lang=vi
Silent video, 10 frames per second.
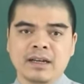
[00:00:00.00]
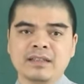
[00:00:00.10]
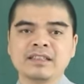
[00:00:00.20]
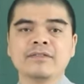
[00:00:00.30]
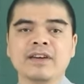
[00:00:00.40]

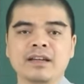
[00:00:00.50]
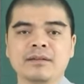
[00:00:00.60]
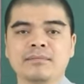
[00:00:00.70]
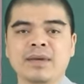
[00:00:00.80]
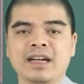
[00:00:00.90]
À, nhờ vậy
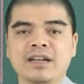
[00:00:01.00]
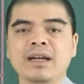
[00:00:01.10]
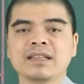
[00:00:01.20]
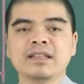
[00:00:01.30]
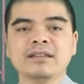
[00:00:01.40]
mà các
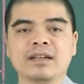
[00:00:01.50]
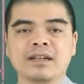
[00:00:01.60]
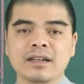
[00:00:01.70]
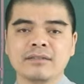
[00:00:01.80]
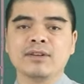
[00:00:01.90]
bạn tin
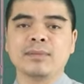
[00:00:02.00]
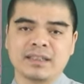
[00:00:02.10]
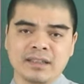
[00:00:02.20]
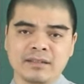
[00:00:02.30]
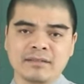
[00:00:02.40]
tưởng hơn vào
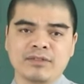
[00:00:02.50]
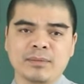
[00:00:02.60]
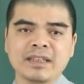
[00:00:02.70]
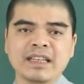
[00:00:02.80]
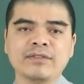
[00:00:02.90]
bản thân
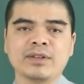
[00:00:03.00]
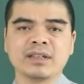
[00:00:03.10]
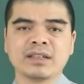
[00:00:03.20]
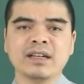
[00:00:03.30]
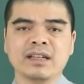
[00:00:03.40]
và bắt tay vào
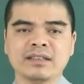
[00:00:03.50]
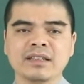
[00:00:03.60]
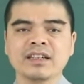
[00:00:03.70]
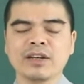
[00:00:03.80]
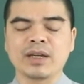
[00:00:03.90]
thực hiện
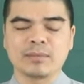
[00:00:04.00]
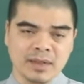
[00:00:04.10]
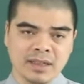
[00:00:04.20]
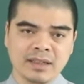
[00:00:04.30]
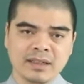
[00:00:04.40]
những kế hoạch
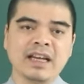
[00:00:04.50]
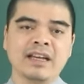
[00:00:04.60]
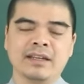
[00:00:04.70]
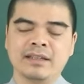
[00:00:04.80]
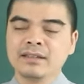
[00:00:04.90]
mới
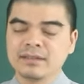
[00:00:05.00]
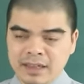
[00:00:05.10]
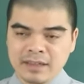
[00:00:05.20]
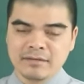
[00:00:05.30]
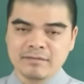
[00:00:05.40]
đầy tự
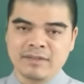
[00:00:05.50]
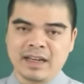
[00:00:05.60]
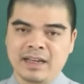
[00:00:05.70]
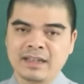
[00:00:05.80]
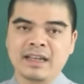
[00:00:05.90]
tin
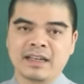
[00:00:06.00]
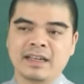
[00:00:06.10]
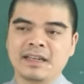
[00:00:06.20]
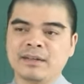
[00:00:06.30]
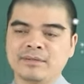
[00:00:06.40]
và đầy
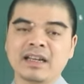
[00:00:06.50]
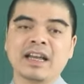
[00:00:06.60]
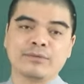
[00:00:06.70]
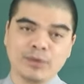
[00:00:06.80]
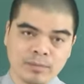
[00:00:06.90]
cái cảm giác
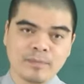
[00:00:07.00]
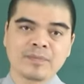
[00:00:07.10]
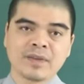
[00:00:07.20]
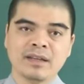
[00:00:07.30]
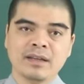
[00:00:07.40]
là hạnh phúc.
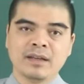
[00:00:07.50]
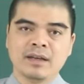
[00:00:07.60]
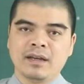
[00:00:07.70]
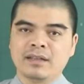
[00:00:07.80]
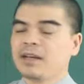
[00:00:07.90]

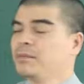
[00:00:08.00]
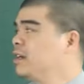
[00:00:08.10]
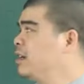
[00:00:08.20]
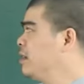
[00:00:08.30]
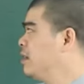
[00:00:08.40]
À, thêm
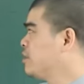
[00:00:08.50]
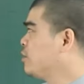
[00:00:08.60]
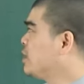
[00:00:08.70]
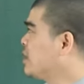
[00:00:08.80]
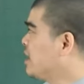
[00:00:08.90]
nữa,
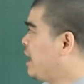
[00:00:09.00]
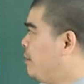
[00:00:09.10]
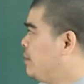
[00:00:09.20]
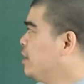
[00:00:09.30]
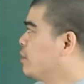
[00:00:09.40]
trong chuyện tình
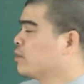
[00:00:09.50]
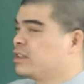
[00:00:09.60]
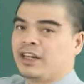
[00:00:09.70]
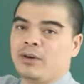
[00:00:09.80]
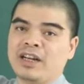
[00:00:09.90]
cảm thì được cục
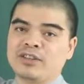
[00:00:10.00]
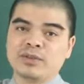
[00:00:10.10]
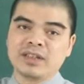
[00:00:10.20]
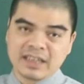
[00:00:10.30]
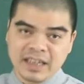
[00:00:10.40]
diện là hỏa
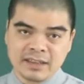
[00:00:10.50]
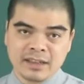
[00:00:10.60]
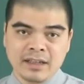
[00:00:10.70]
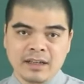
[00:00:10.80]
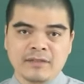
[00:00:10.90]
thổ tương
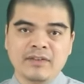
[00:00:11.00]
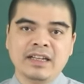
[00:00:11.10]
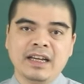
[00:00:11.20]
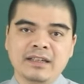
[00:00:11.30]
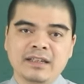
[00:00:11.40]
sinh.
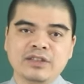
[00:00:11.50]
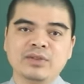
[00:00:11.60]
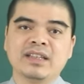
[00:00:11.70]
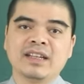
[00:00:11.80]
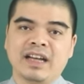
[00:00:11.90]
Vậy nên, cái
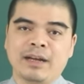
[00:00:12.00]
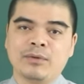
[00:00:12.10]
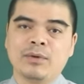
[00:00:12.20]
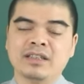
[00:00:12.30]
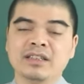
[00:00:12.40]
chuyện tình
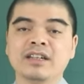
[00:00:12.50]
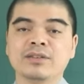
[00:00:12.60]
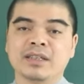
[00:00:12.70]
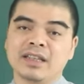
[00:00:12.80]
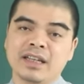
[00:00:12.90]
cảm của những
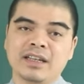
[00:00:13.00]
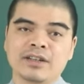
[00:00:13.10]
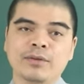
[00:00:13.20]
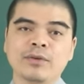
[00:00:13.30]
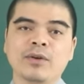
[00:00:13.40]
người tuổi tỵ
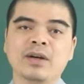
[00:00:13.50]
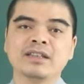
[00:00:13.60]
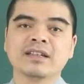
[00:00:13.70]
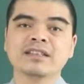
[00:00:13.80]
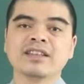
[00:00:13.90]
cũng có
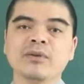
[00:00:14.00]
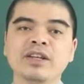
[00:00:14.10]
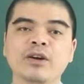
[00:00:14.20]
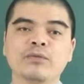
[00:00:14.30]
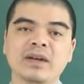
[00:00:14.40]
những cái dấu
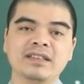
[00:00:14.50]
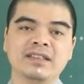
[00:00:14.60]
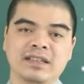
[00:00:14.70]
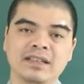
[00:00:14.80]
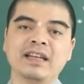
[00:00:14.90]
hiệu phát
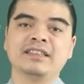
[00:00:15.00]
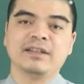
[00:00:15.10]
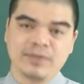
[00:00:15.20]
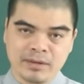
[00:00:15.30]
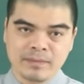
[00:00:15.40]
triển đầy
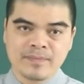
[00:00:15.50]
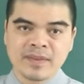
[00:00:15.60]
triển vọng.